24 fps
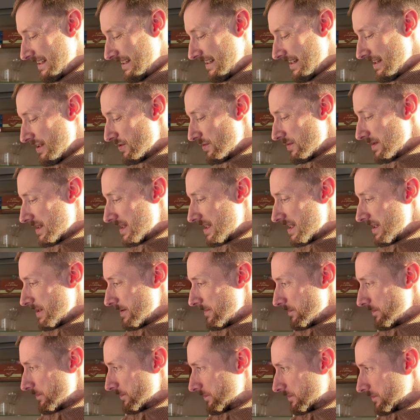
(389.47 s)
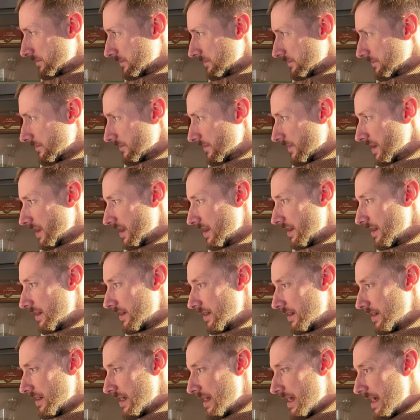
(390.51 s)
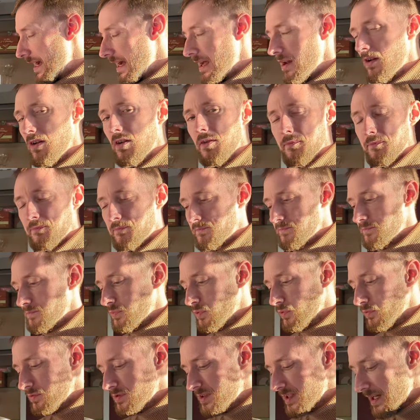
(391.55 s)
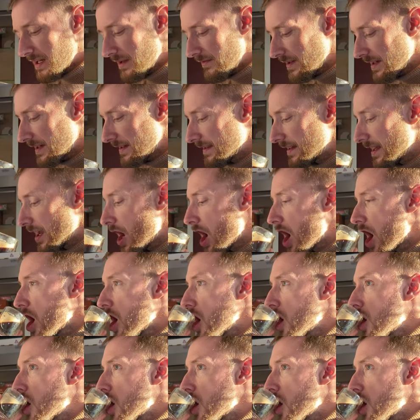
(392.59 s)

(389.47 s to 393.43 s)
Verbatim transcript: Et celui-ci. Alors, pour vous dire la vérité,